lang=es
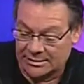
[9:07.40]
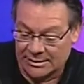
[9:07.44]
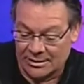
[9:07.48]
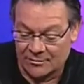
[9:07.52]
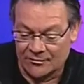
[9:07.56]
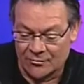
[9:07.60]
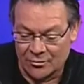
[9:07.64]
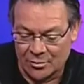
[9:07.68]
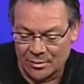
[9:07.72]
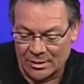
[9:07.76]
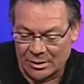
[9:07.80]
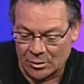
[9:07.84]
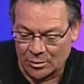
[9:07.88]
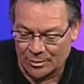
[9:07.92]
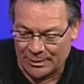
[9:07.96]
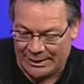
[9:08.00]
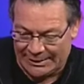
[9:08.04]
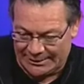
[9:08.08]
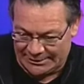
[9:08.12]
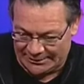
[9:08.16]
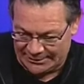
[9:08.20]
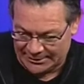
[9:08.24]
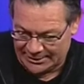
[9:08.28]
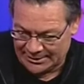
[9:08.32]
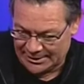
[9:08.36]
y han formado
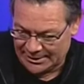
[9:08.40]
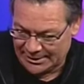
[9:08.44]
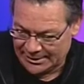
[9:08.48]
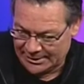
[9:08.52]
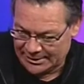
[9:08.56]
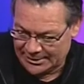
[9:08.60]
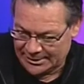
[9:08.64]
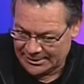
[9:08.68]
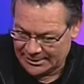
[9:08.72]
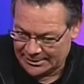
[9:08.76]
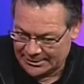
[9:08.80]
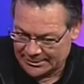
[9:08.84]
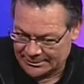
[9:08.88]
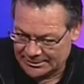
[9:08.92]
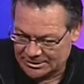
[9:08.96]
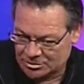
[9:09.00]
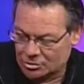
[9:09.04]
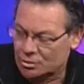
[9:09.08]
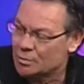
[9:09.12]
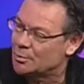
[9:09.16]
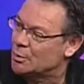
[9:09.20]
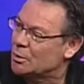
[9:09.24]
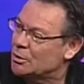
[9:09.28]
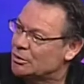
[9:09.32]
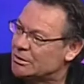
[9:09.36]
parte de
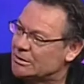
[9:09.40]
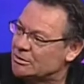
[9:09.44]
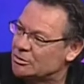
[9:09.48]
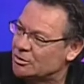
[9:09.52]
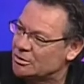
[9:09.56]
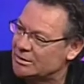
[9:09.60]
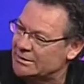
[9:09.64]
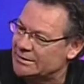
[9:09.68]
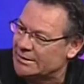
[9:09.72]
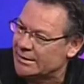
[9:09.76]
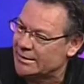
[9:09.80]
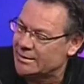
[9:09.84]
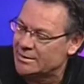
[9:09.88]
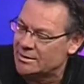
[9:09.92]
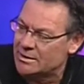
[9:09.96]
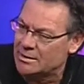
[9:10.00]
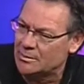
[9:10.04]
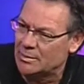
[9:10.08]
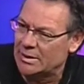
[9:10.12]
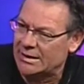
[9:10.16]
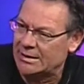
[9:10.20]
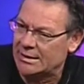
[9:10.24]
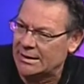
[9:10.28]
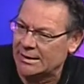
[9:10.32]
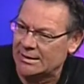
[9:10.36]
estos proyectos
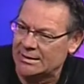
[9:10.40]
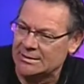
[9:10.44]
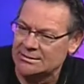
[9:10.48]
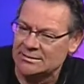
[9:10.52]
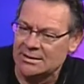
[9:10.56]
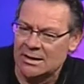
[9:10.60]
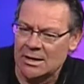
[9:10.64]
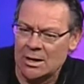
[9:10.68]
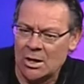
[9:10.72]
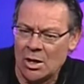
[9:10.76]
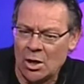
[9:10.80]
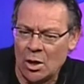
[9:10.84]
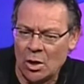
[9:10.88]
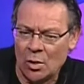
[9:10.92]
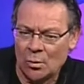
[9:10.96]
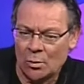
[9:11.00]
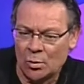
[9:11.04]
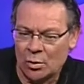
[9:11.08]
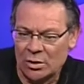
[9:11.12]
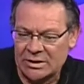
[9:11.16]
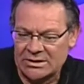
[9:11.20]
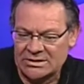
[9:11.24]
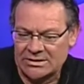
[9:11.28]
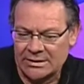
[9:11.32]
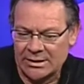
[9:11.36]
interdisciplinares
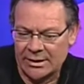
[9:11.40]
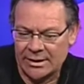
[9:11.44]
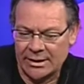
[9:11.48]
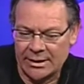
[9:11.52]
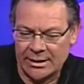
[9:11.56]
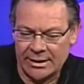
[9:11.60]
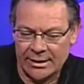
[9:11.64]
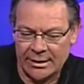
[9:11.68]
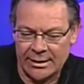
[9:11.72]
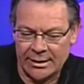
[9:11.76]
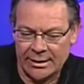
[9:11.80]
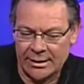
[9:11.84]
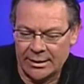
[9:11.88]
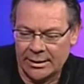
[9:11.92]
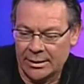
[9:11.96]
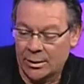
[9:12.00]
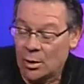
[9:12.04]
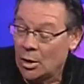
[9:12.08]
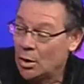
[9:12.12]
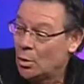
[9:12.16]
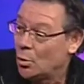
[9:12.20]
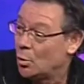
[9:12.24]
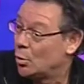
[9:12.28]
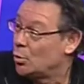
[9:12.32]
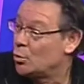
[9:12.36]
pues
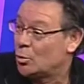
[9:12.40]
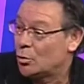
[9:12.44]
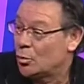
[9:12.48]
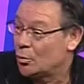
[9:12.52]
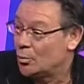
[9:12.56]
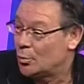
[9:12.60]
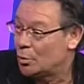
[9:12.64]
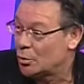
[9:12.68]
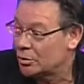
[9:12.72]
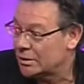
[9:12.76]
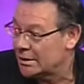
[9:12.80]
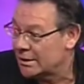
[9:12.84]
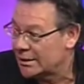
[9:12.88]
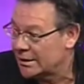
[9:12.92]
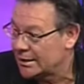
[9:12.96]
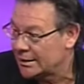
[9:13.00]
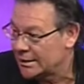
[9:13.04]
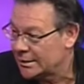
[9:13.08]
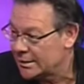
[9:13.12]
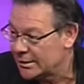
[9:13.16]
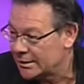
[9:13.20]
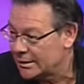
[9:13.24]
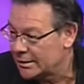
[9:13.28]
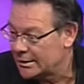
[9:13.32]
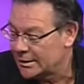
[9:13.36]
un grupo
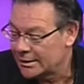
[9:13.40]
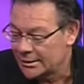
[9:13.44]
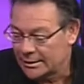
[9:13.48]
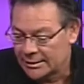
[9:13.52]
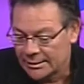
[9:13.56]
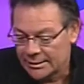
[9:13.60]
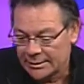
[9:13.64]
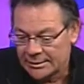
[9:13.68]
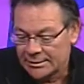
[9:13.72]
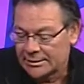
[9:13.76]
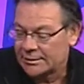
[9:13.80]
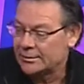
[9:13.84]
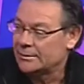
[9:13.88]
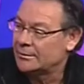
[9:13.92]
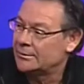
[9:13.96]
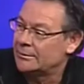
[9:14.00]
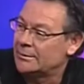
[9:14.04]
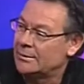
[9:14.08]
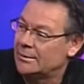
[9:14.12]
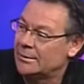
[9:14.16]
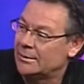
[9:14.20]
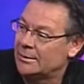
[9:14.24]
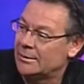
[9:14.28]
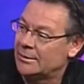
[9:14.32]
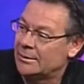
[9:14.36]
de,
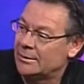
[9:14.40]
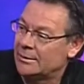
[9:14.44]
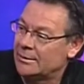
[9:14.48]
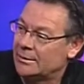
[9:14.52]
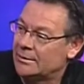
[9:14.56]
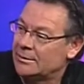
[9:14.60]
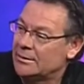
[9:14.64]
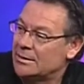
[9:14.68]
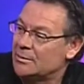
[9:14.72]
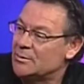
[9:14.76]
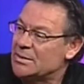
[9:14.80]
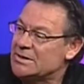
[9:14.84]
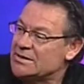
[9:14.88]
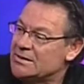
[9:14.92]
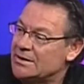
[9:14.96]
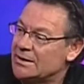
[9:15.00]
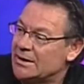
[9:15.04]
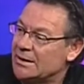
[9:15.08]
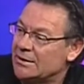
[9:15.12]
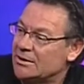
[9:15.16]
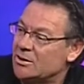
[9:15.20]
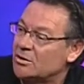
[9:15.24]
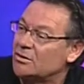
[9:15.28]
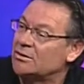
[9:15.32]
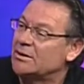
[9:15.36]

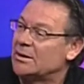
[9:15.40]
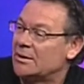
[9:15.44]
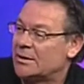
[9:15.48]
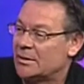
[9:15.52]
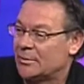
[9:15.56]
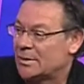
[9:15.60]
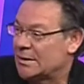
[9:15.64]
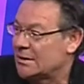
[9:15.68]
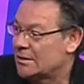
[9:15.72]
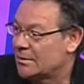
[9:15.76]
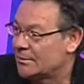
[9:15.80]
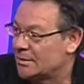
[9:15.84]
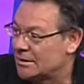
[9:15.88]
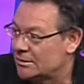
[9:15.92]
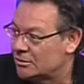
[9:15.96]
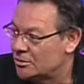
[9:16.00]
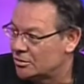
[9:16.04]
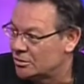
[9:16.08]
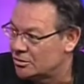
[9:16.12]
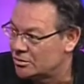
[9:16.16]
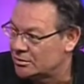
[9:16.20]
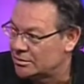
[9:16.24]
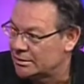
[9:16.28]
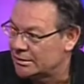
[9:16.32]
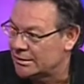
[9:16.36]
investigación del
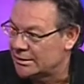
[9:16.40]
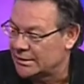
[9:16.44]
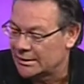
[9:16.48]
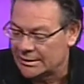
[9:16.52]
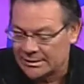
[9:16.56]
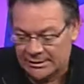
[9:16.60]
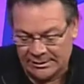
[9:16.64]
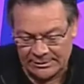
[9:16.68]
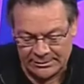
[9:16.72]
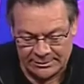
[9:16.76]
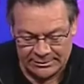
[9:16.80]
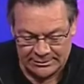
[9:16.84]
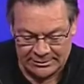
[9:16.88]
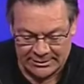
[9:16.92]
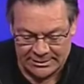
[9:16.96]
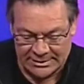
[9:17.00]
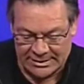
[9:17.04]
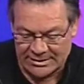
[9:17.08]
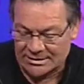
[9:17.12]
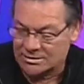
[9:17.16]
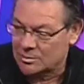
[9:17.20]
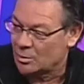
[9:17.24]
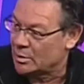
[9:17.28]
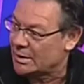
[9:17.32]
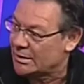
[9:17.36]
Departamento
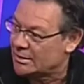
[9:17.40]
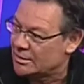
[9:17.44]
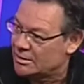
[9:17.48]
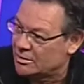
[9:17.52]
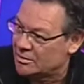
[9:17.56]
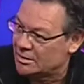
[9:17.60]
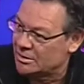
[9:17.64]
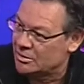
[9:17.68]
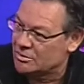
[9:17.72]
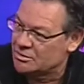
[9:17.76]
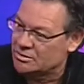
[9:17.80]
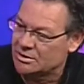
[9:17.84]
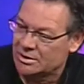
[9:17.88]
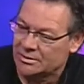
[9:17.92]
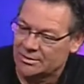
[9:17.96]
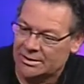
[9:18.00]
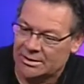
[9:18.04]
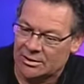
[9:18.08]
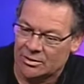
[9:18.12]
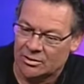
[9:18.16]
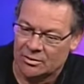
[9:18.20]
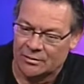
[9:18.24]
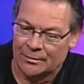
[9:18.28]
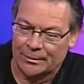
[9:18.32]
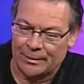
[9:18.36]
de Restauración y
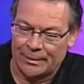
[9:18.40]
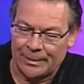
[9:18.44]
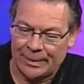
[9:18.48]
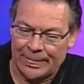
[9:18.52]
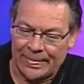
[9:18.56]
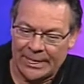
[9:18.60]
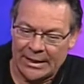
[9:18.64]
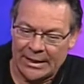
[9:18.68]
Conservación